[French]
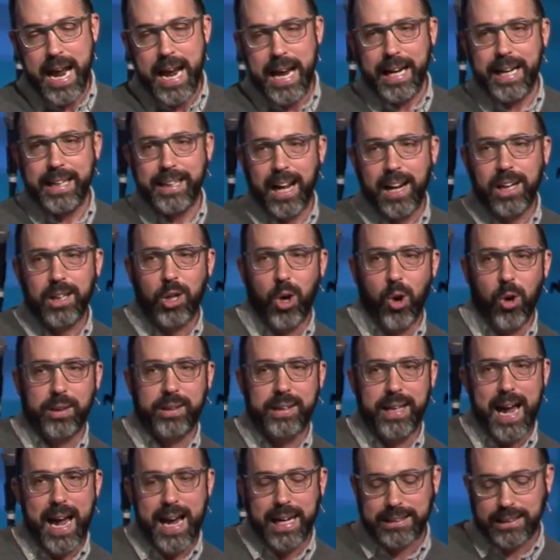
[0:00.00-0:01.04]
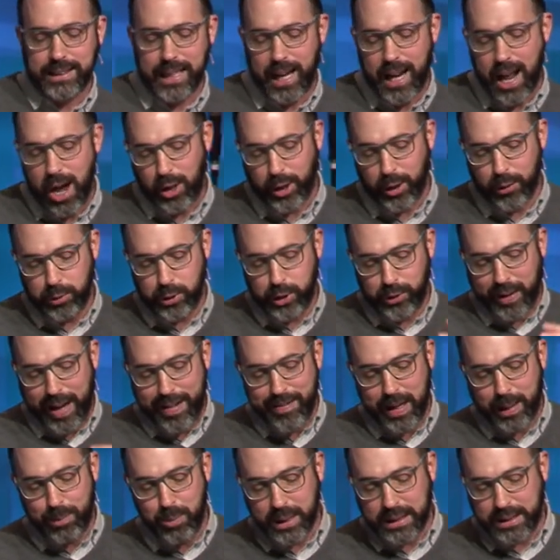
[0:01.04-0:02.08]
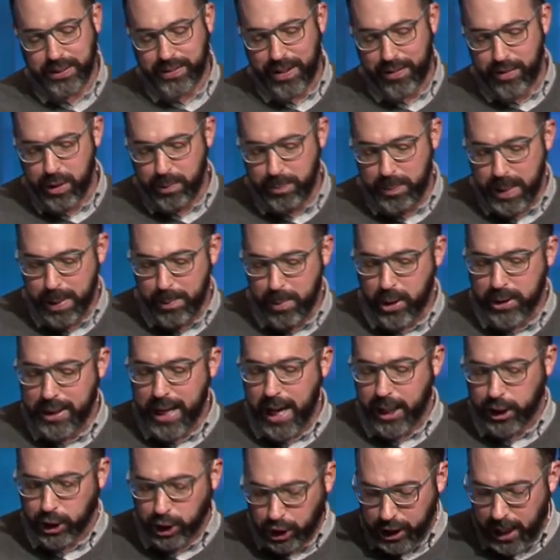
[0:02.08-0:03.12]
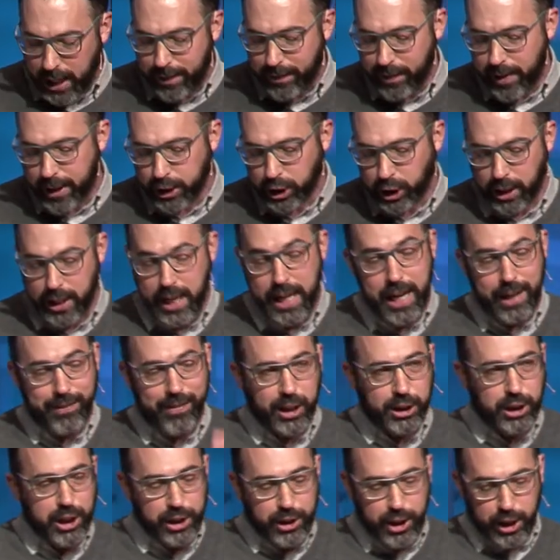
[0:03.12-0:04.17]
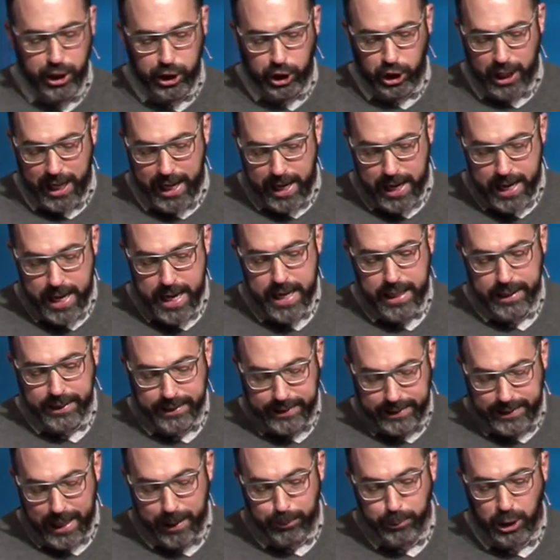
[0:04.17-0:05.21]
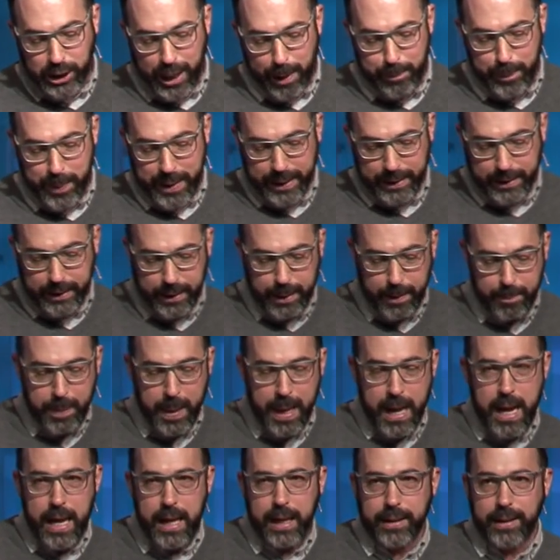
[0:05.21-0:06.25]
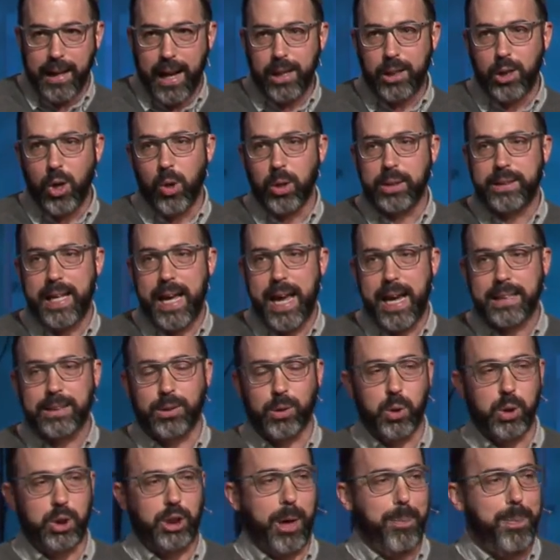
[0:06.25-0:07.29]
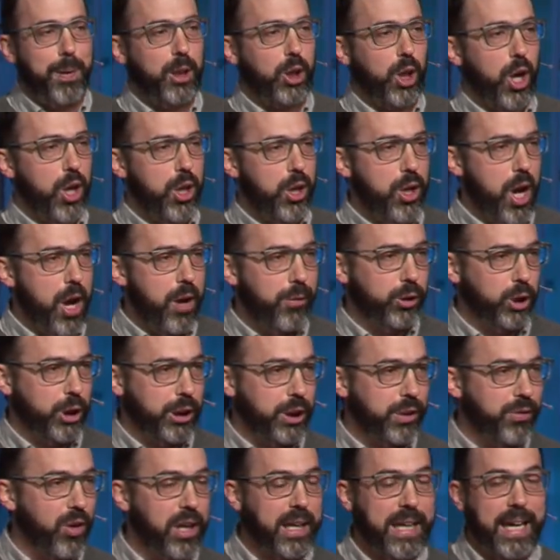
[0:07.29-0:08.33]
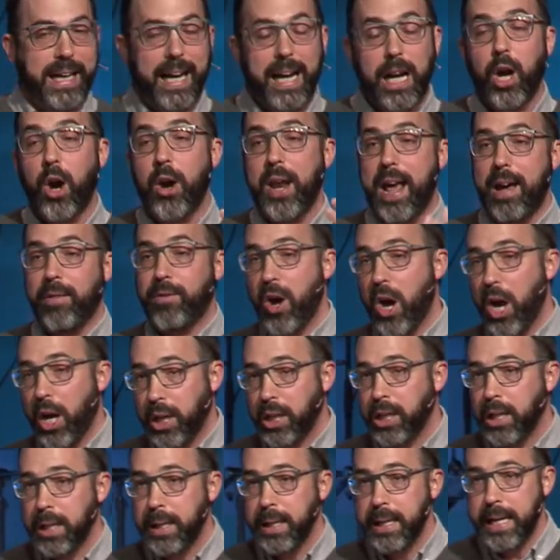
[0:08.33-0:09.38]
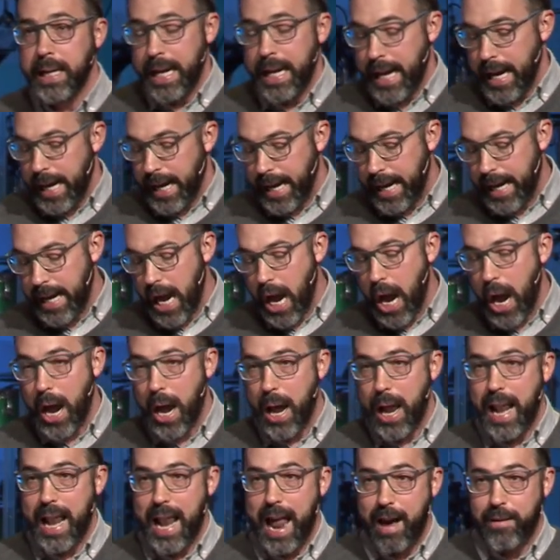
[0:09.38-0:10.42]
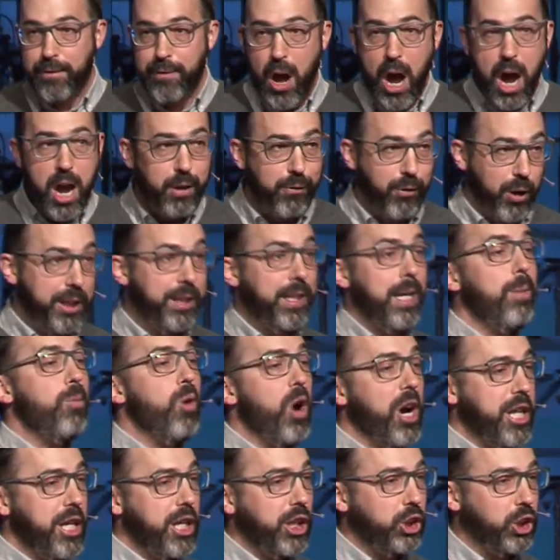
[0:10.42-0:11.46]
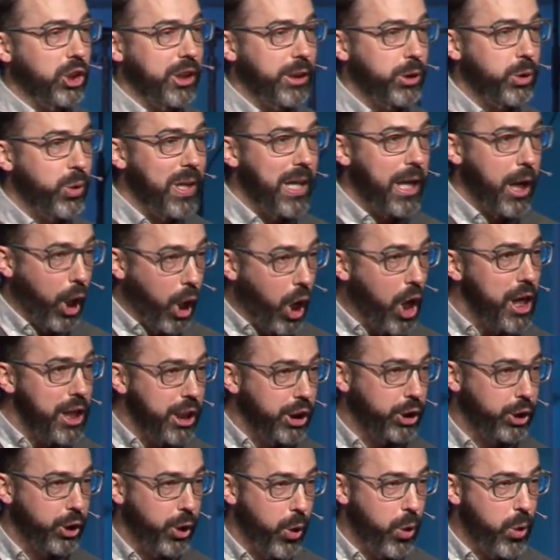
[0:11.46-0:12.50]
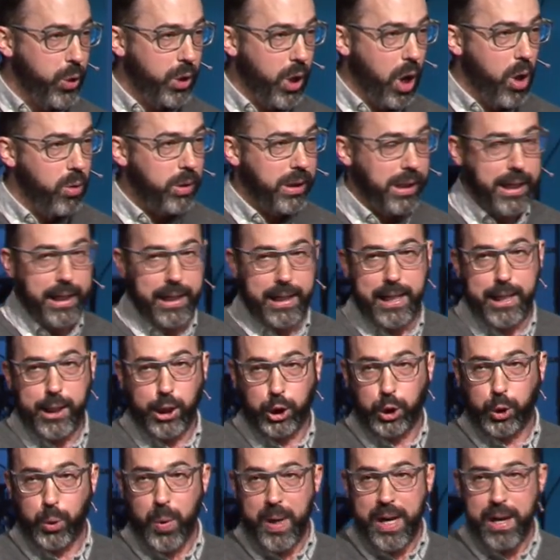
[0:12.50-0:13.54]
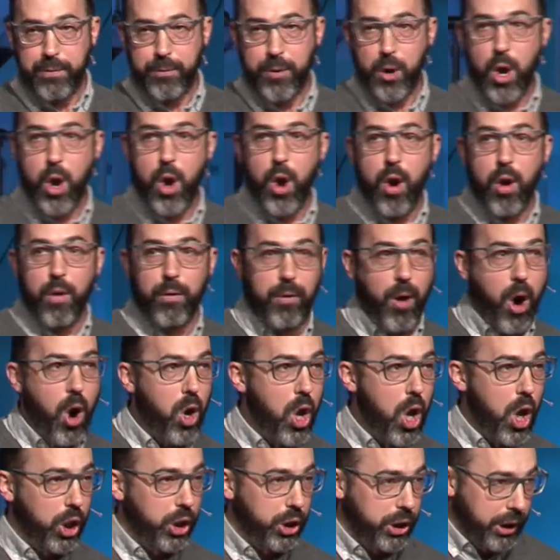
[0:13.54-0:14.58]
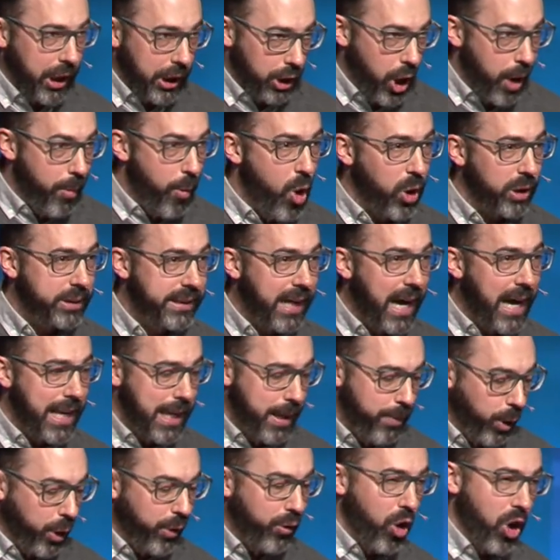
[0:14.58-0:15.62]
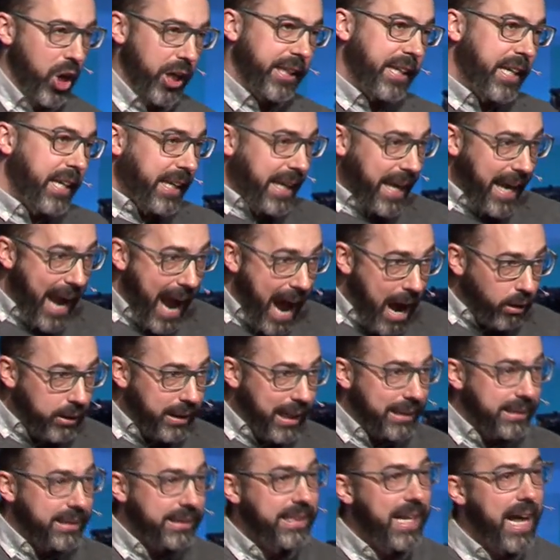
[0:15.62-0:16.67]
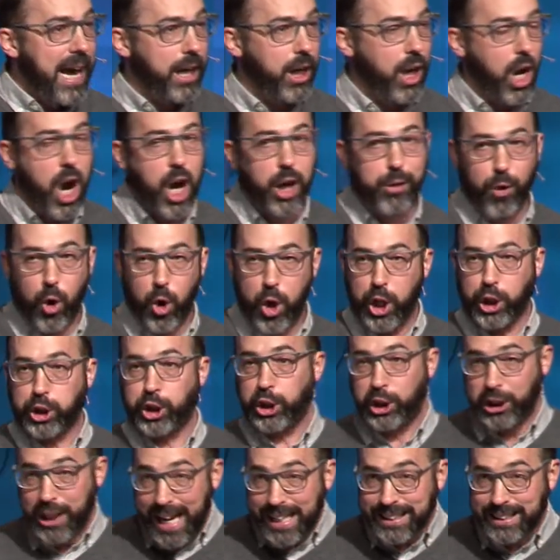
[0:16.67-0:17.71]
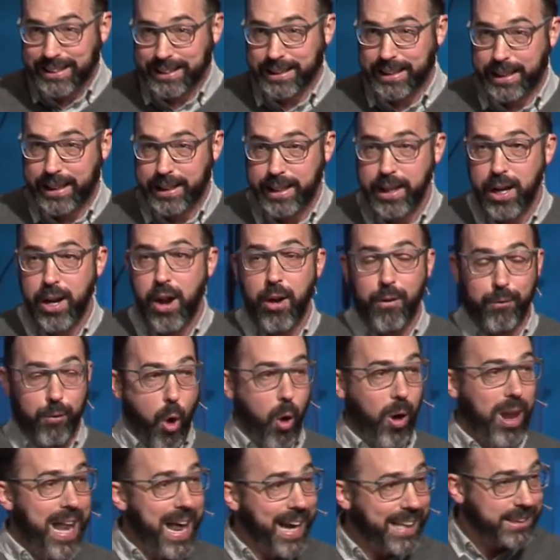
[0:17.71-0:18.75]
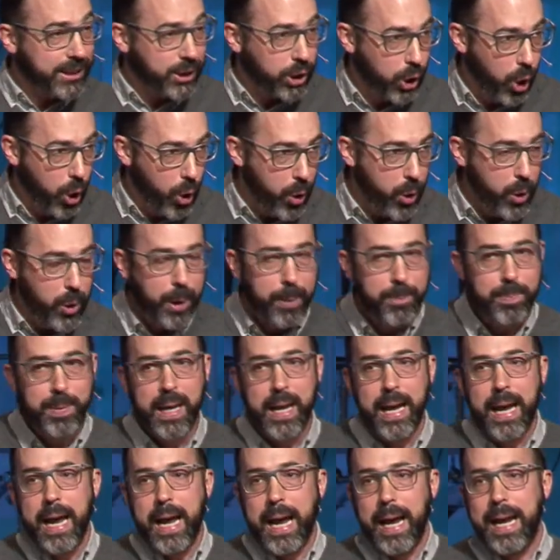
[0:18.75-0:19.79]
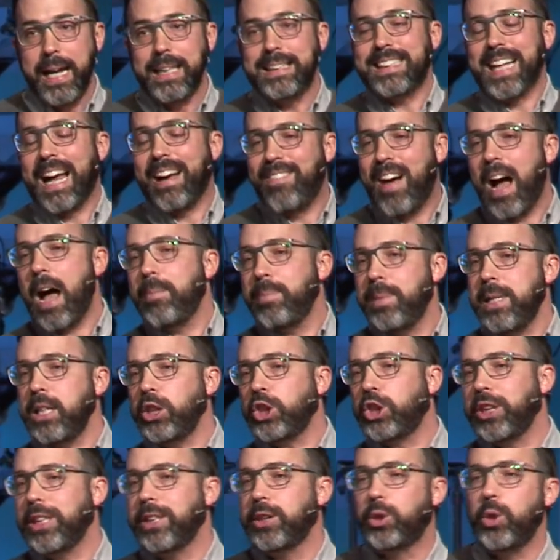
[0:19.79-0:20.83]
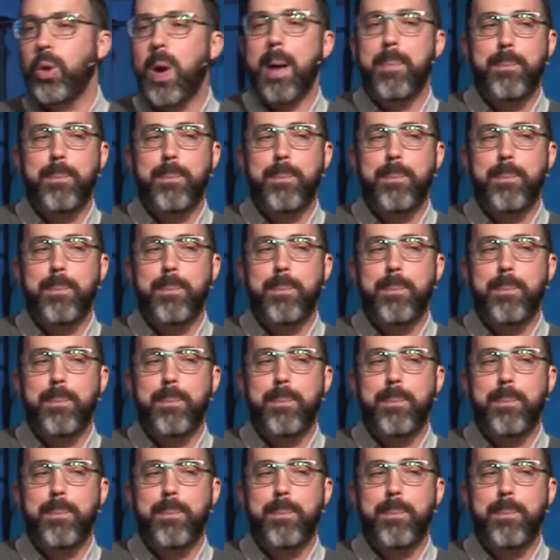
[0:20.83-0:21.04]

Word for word: Et dans le contexte, alors que vous ouvrez avec moi, si vous avez une Bible dans Jean, évangile de Jean, dixième chapitre, dans le contexte, au chapitre 9, Jésus va guérir un aveugle. Et euh, la veille, va témoigner Jésus. Les religieux, donc les, Juifs, vont le, comme on dit en hébreu, vont le kicker out de la synagogue, vont le chasser, vont l'exclure. Et ça va amener Jésus à